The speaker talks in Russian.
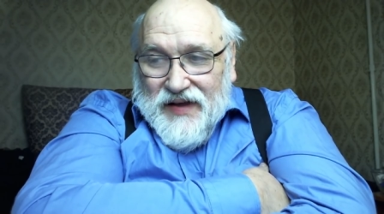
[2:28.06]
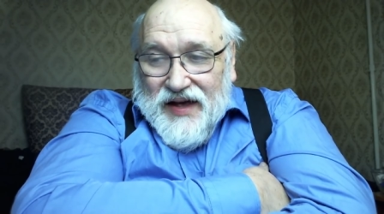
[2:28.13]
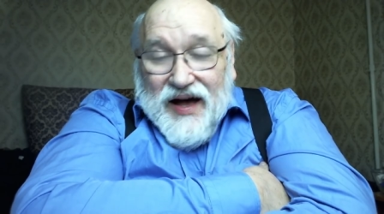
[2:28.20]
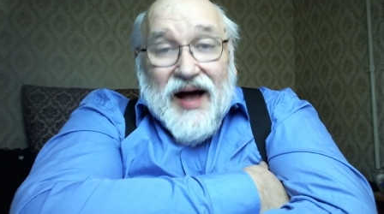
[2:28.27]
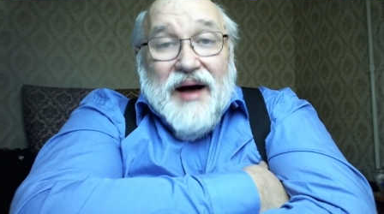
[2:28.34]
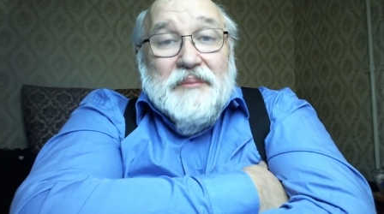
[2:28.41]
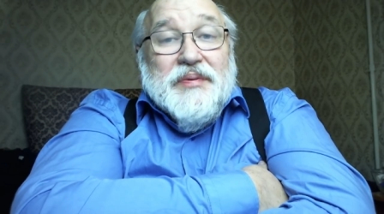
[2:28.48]

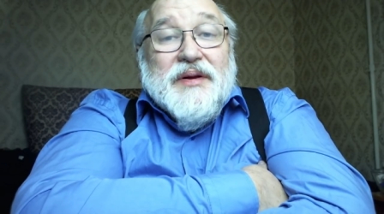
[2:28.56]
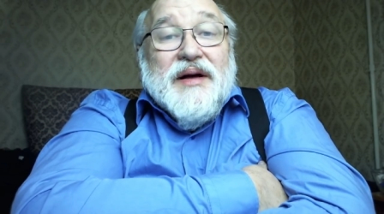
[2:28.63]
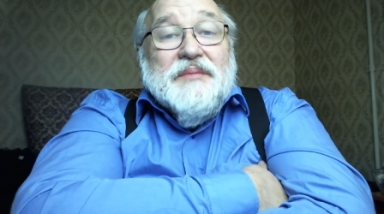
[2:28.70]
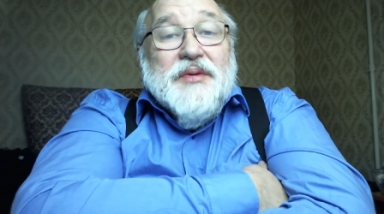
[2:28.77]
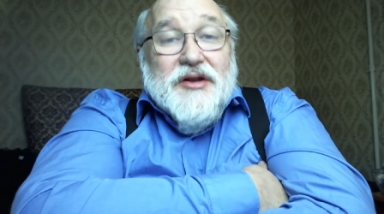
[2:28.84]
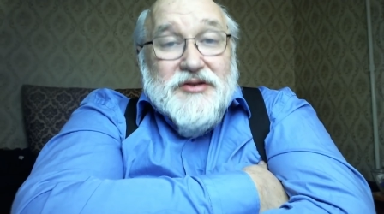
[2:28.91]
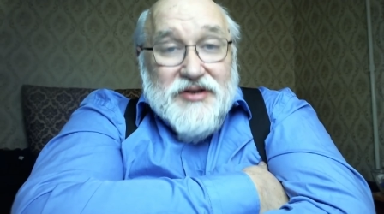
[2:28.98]
а,
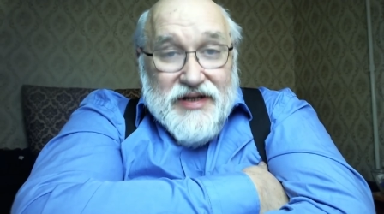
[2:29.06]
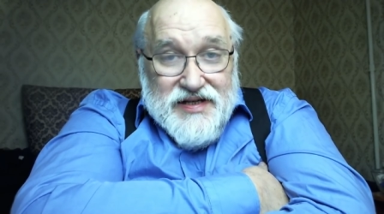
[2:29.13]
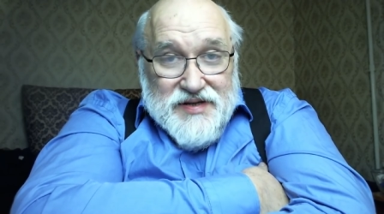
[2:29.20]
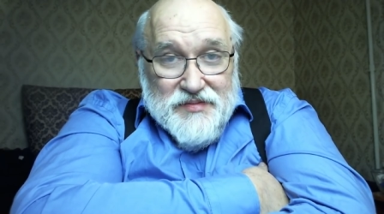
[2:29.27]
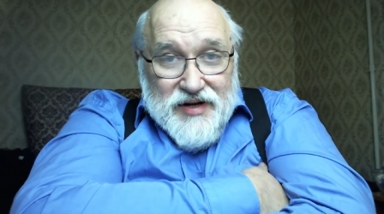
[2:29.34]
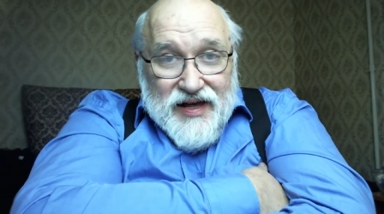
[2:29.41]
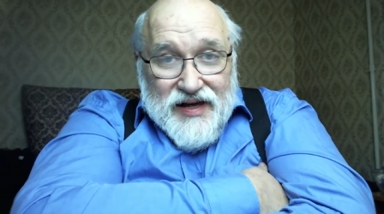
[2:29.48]
плоская
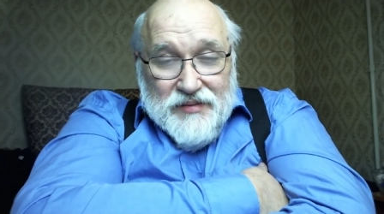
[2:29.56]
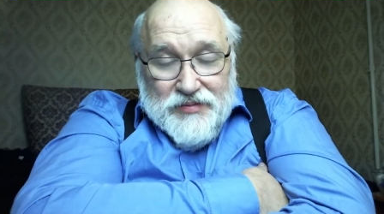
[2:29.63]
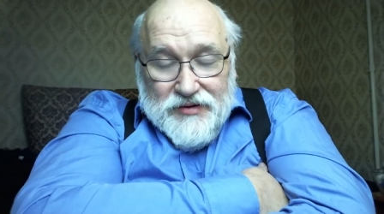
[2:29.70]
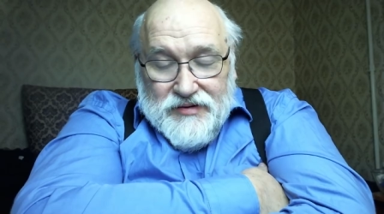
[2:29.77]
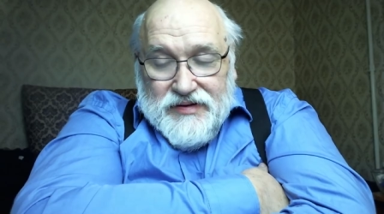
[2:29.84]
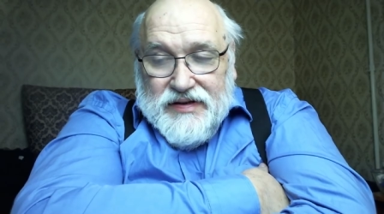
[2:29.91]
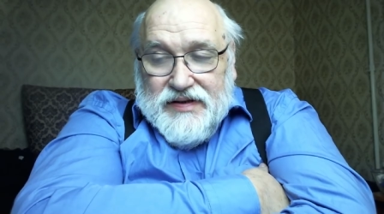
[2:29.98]
земля,
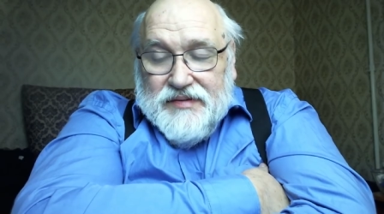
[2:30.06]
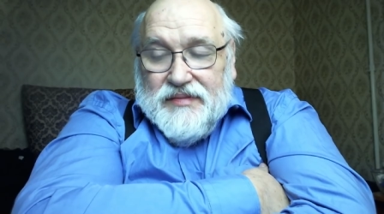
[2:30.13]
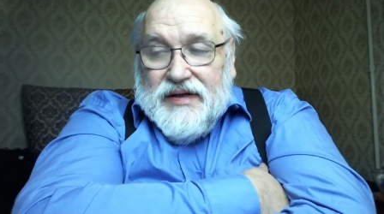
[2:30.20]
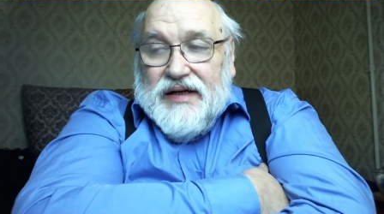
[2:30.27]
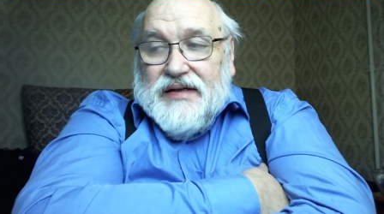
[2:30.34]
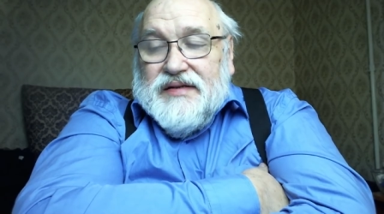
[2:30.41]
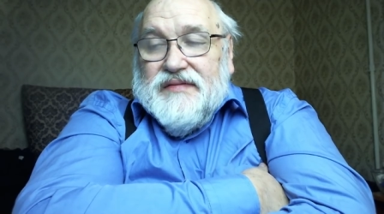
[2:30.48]
плоская
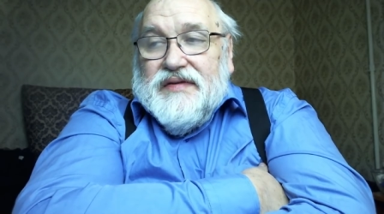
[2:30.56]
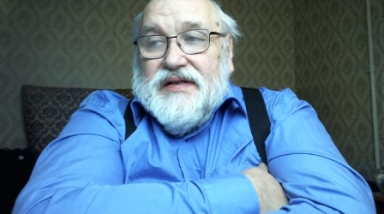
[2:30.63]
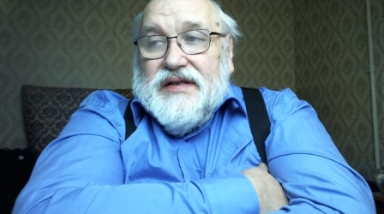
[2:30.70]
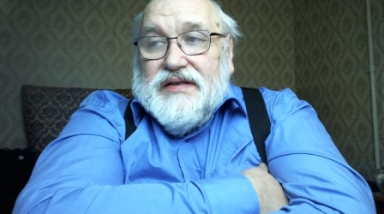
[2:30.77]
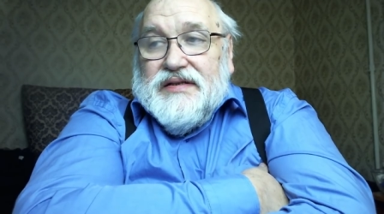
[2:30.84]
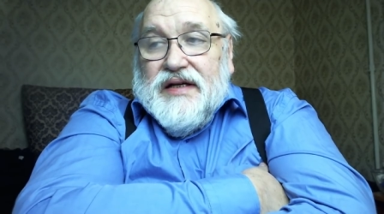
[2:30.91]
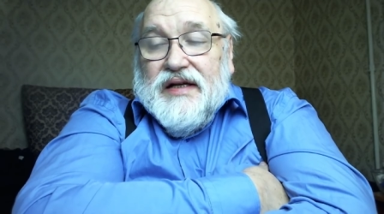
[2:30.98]
земля
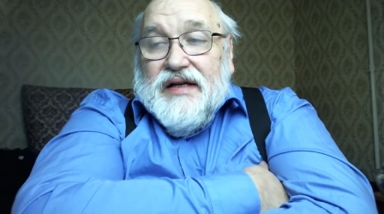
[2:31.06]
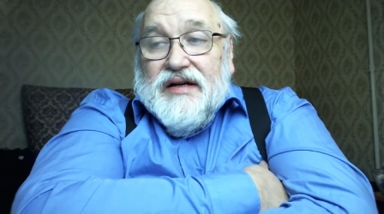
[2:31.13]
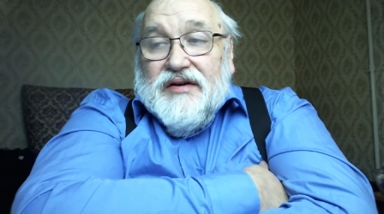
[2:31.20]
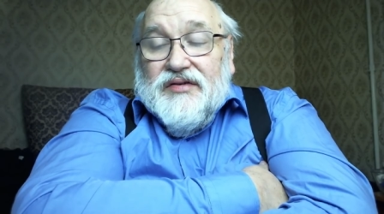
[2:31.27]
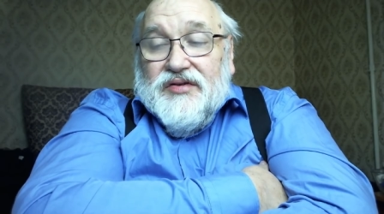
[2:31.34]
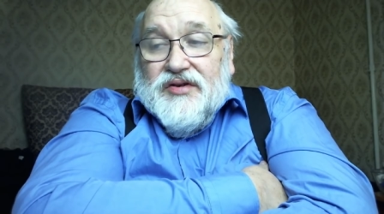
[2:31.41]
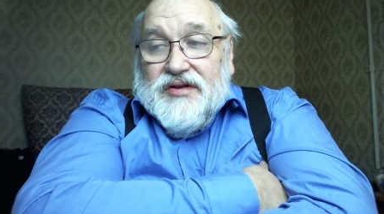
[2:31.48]
завелась,
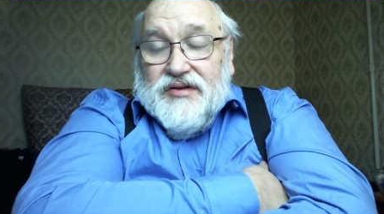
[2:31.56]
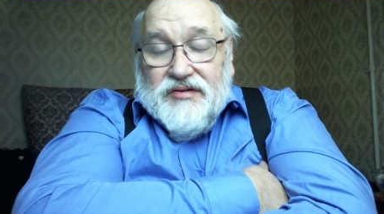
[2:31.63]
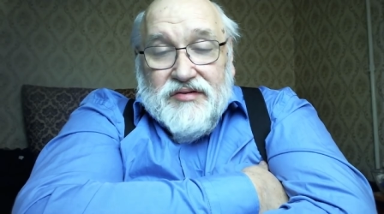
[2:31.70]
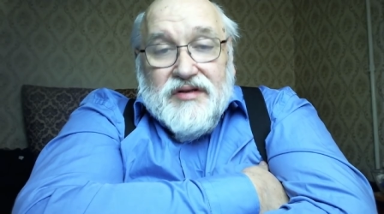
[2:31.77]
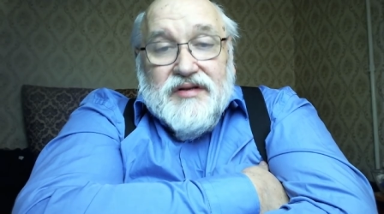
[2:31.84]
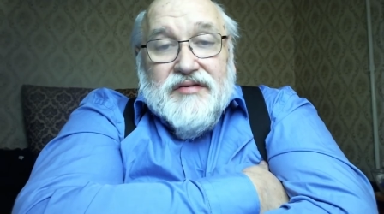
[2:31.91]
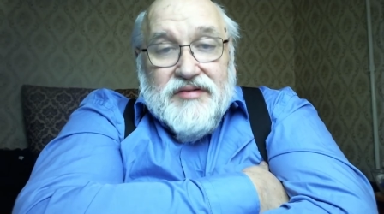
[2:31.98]
вот,
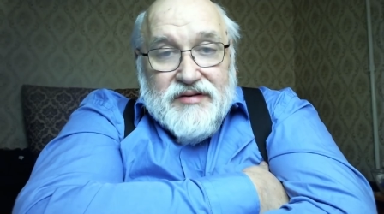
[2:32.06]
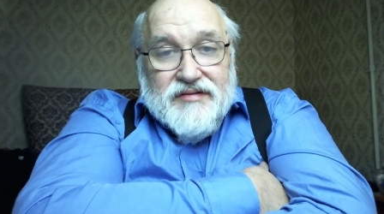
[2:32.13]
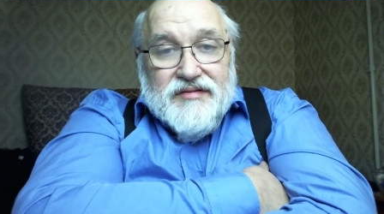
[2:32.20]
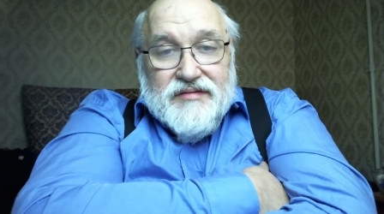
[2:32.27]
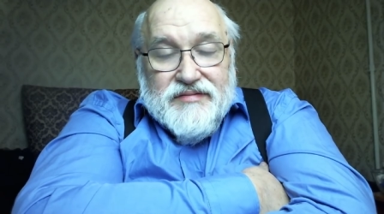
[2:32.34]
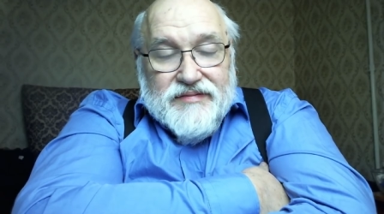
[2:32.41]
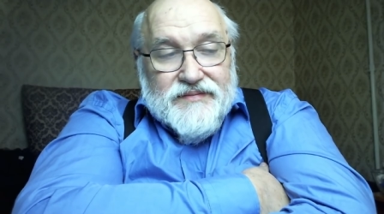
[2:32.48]
ну, это вот,
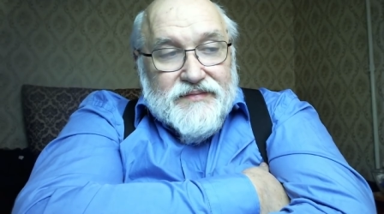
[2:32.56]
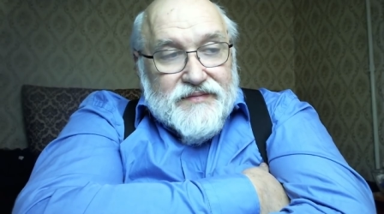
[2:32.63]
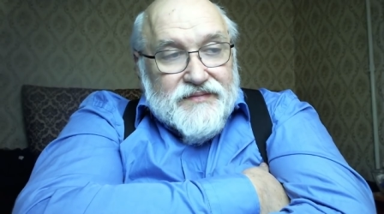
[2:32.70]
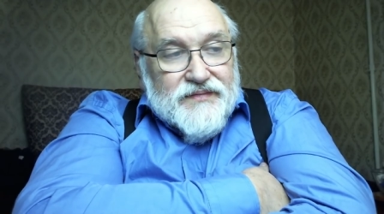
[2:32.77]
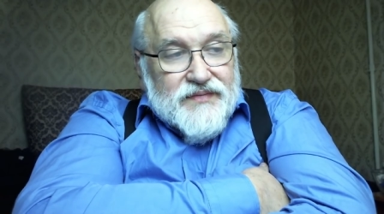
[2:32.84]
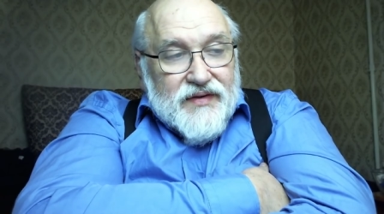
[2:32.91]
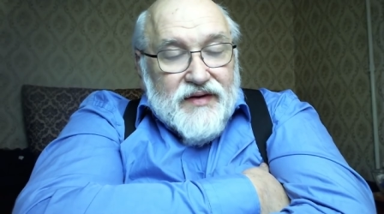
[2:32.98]
ну,
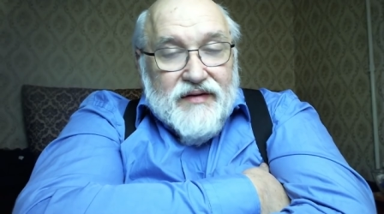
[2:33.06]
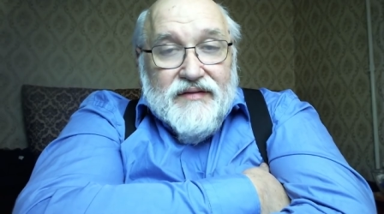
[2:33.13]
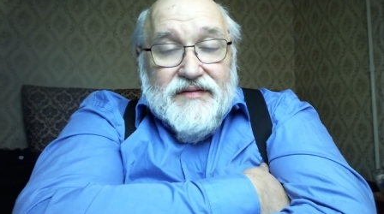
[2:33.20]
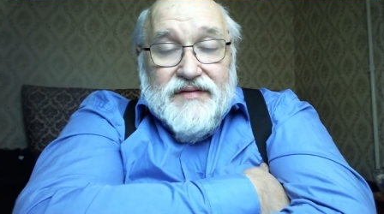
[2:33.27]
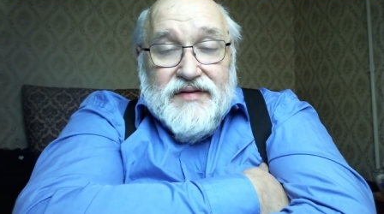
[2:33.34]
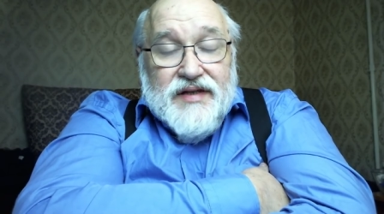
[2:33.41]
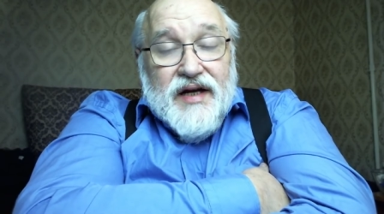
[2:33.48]

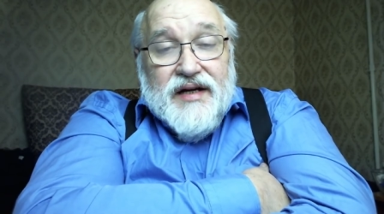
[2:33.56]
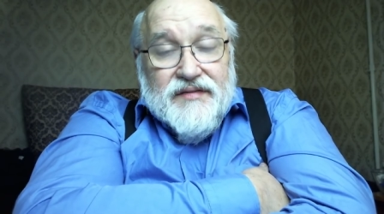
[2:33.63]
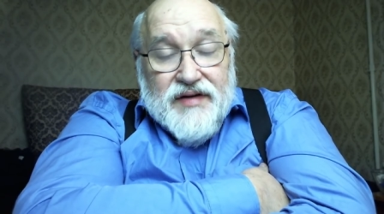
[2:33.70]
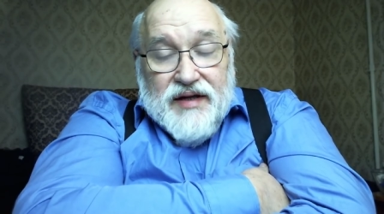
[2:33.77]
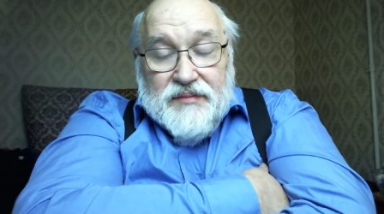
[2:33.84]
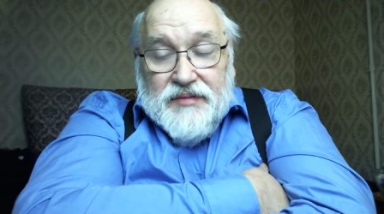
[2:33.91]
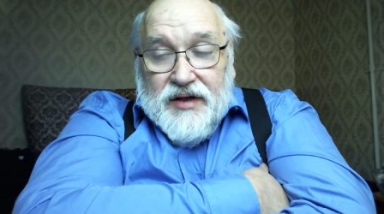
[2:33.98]
в старое
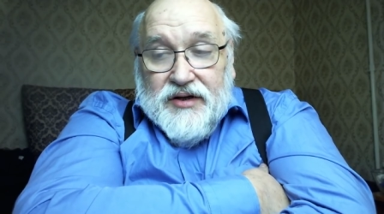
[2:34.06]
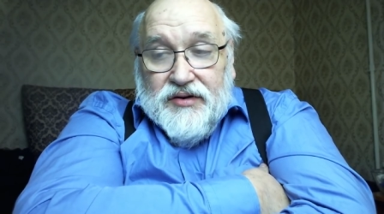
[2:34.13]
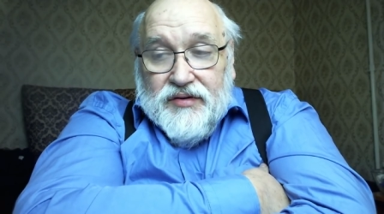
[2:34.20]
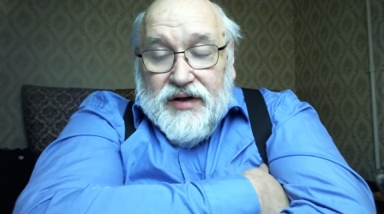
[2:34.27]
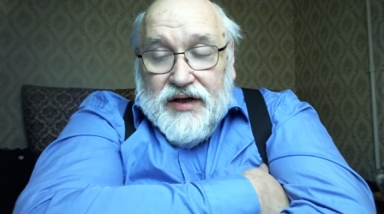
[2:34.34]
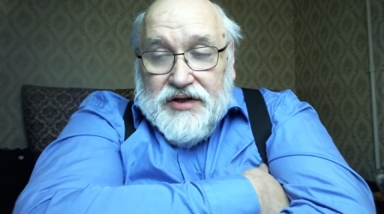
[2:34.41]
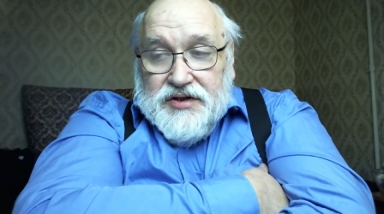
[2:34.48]
время
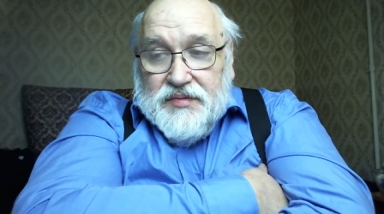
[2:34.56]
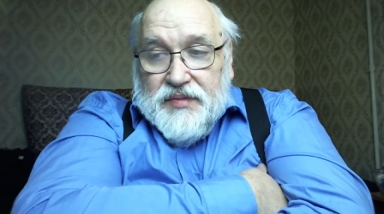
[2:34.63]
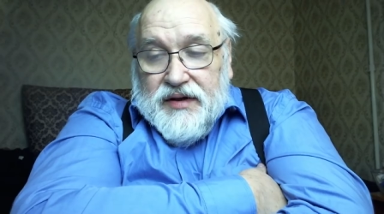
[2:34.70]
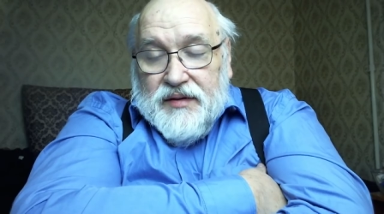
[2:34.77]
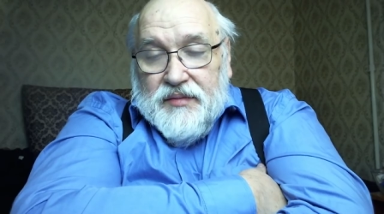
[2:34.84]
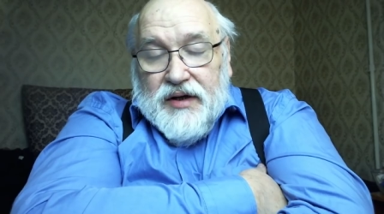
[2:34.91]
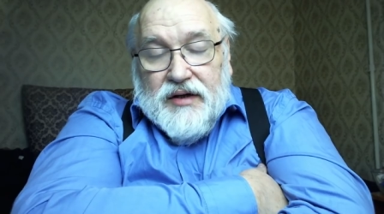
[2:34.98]
такого, конечно,
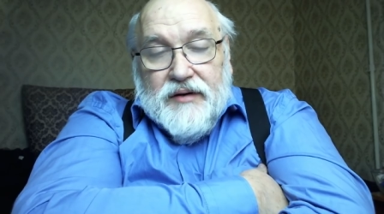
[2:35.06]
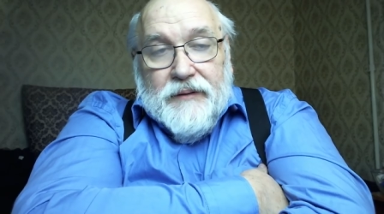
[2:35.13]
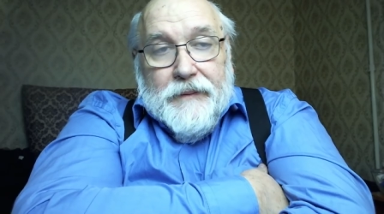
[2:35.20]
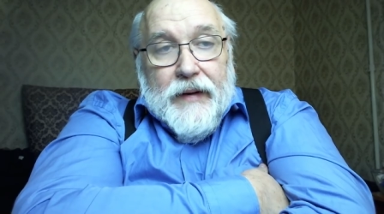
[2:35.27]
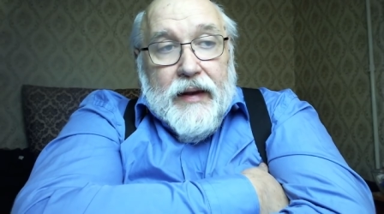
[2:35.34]
быть не могло.